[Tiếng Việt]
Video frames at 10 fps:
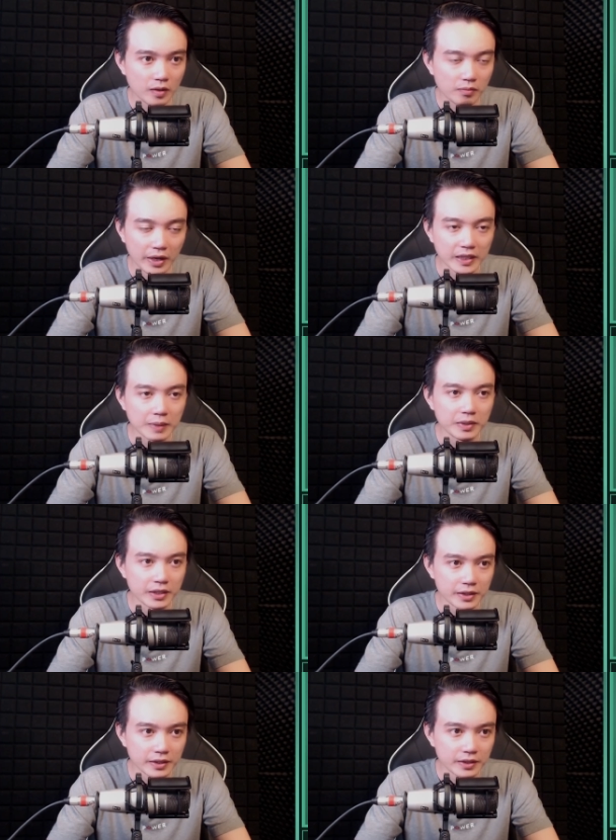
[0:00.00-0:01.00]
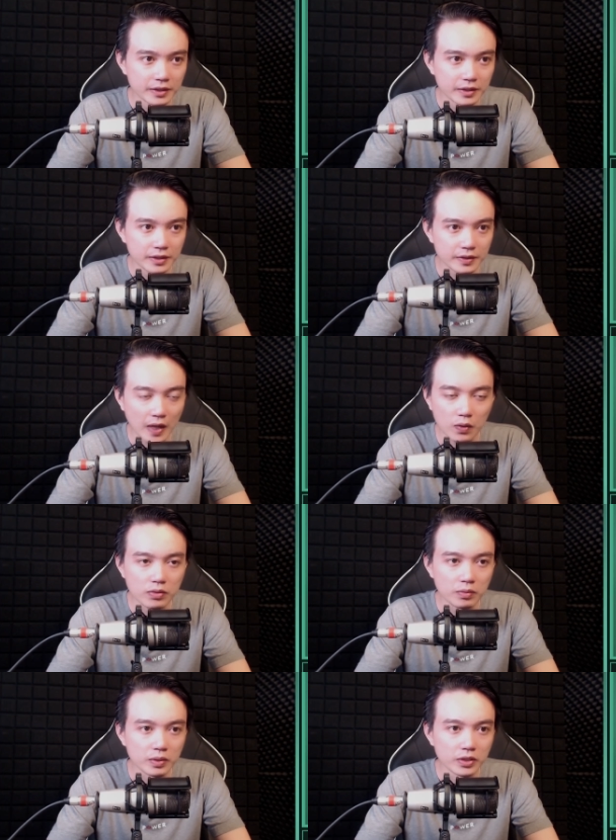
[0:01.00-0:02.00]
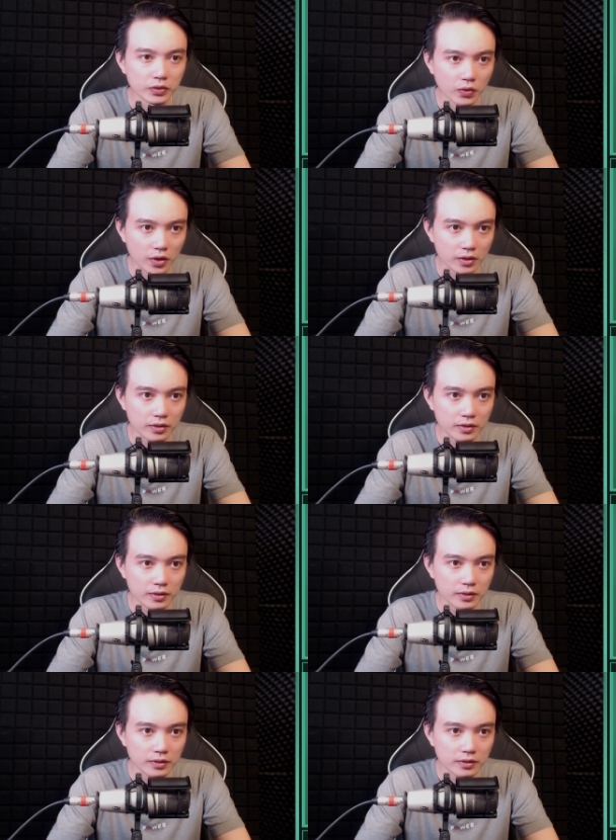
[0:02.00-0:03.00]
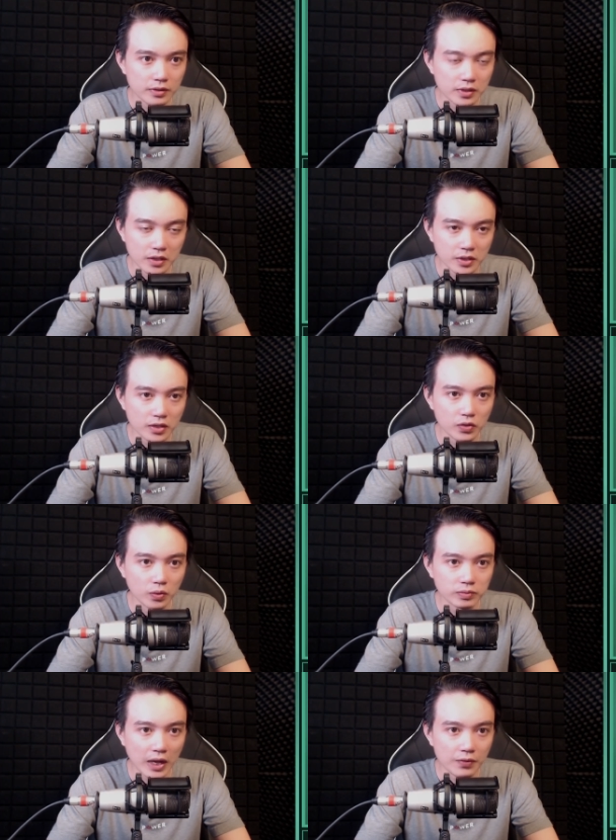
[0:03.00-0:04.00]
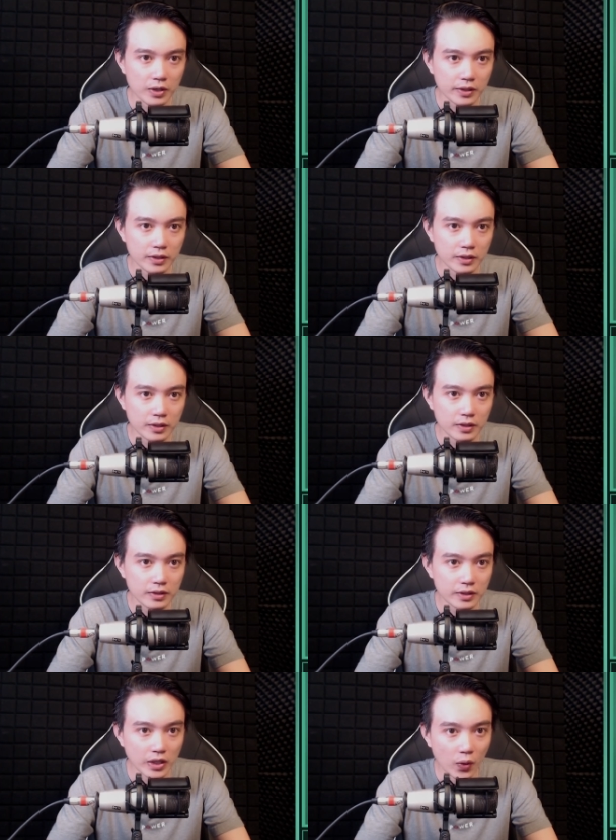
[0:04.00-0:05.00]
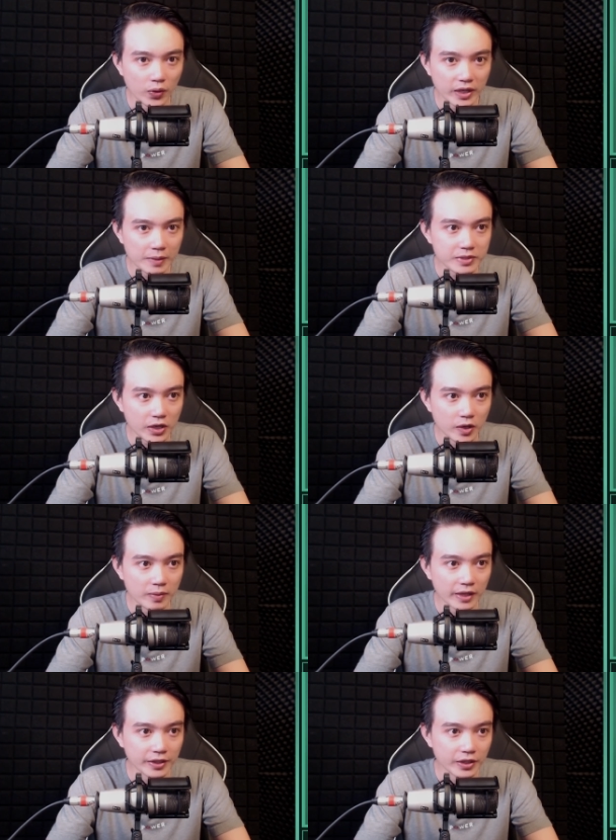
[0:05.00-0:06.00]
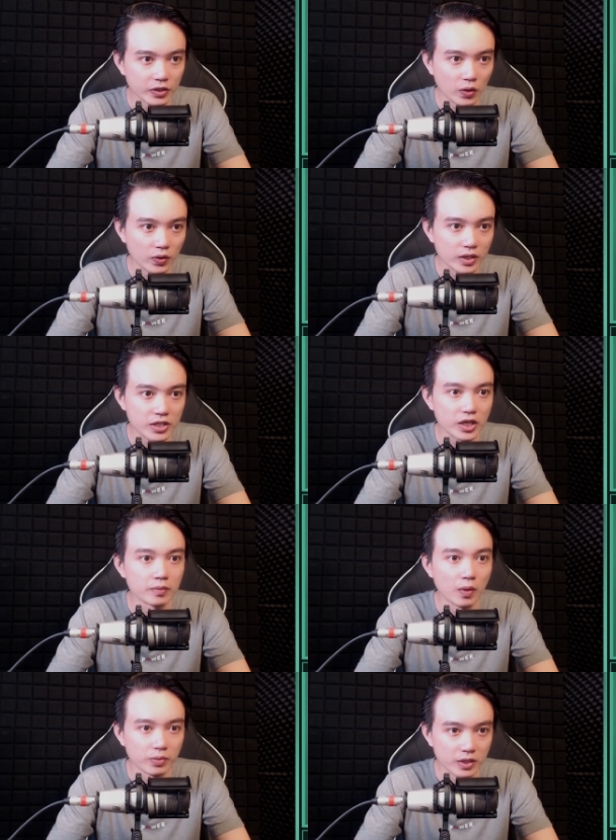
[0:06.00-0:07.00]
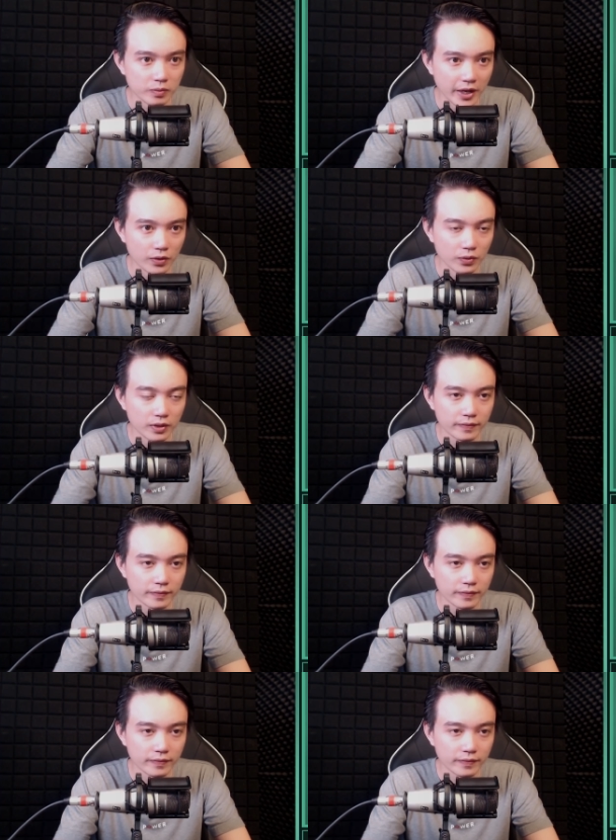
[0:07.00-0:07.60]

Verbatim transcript: Mày yên tâm đi, tao cũng không ưa tụi nó. Sớ rớ nó đụng tao á thì hội anh em sẽ ôm Hà Tiên cho nó chết sình bụng như ông đẻ luôn."